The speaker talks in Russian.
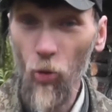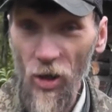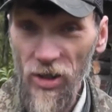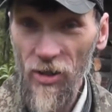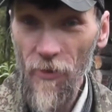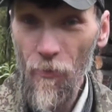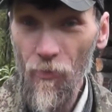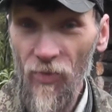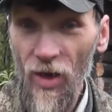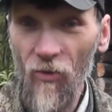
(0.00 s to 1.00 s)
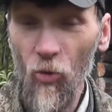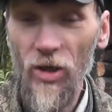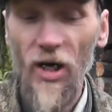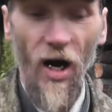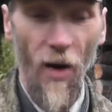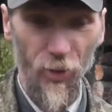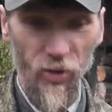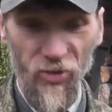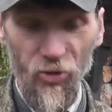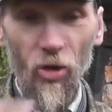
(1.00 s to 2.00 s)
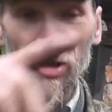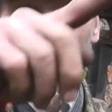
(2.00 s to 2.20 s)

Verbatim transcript: код. Вот. А потом стол